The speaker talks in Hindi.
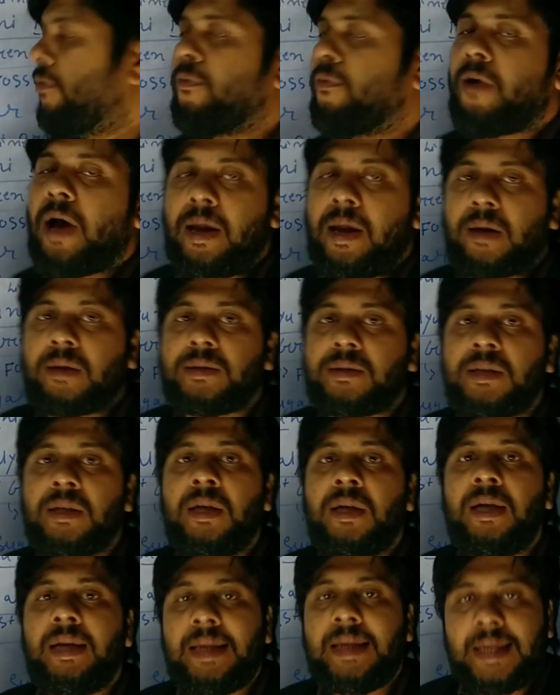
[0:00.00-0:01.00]
ऑफ वायरस
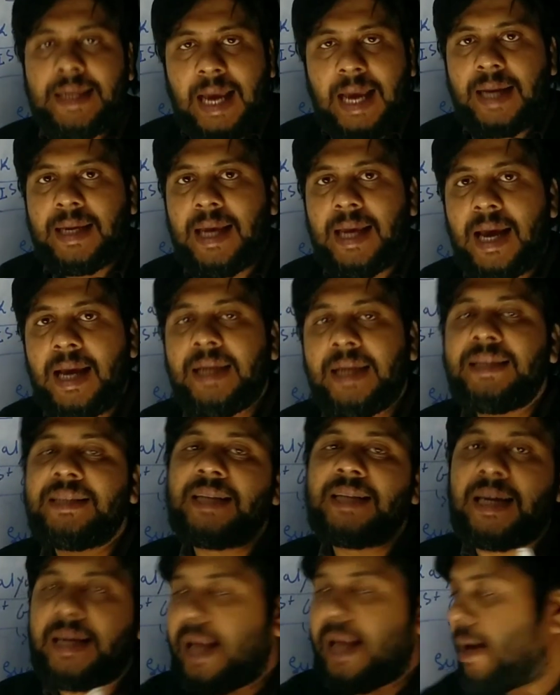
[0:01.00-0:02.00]
ने क्या किया है
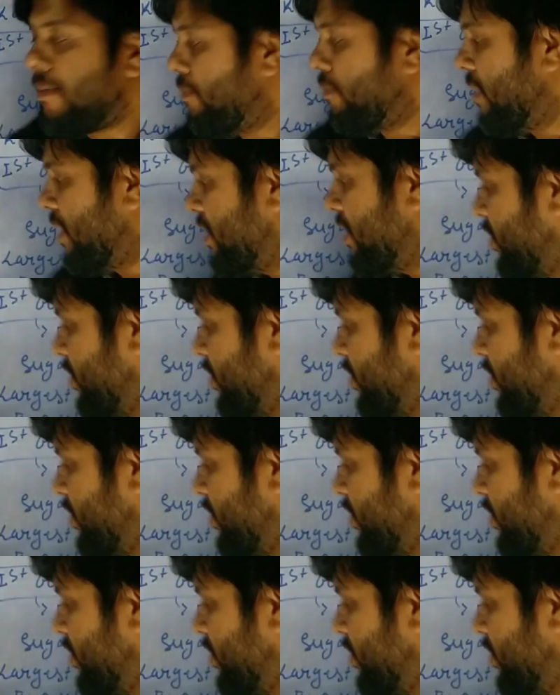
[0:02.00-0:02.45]
इसका नाम